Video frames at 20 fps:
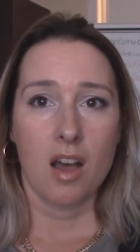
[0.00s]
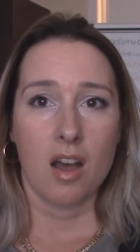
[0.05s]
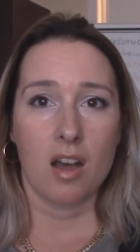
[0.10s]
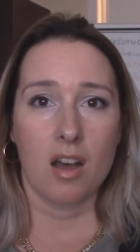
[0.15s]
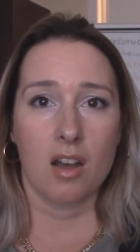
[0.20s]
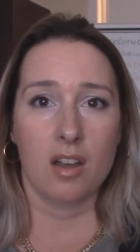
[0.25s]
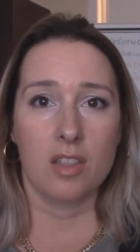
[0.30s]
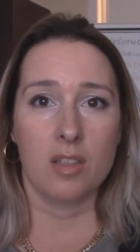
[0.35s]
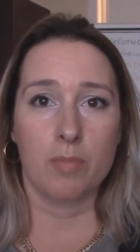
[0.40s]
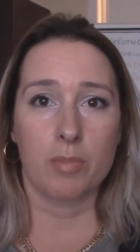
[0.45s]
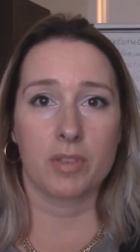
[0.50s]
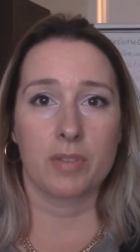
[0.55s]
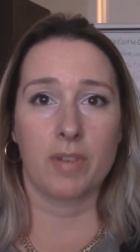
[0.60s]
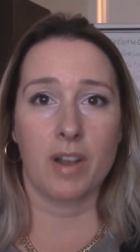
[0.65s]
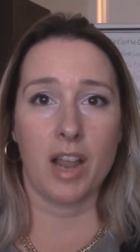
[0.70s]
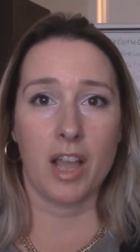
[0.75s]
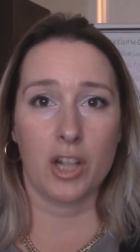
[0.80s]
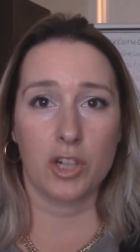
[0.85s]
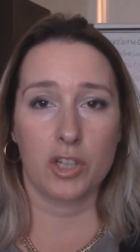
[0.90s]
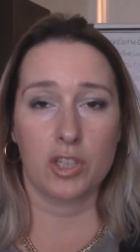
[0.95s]
а, не
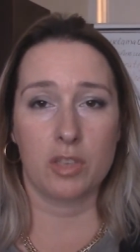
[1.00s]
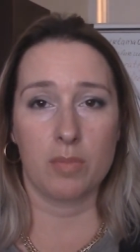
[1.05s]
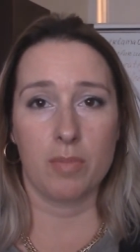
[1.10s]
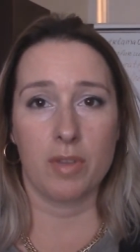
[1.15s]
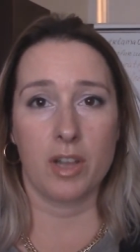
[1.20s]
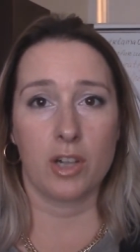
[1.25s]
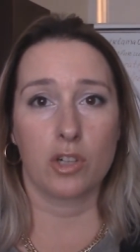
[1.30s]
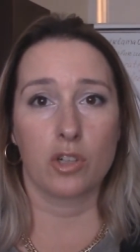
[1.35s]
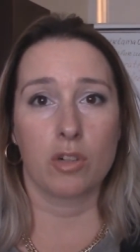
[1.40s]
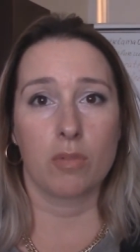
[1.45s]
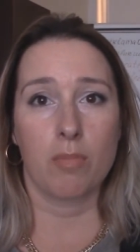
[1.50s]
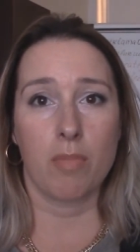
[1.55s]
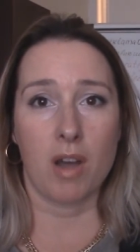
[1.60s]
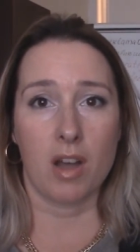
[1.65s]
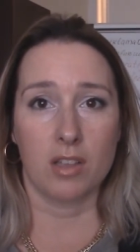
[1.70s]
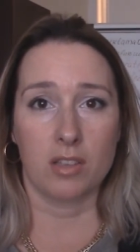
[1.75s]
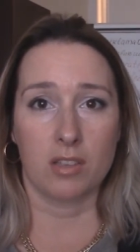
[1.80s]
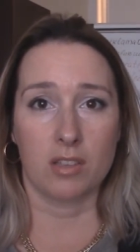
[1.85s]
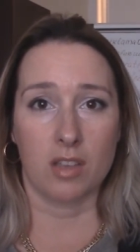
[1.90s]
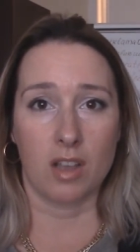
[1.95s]
позволяешь себе
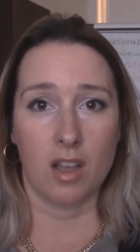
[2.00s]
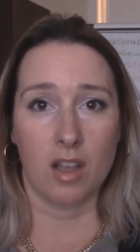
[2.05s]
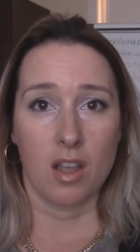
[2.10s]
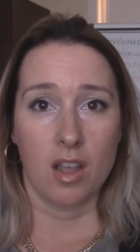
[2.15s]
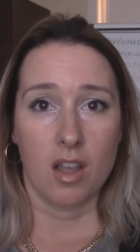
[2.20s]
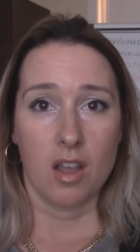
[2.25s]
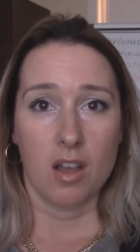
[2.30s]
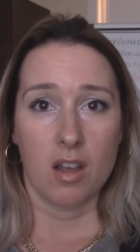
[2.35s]
ошибаться.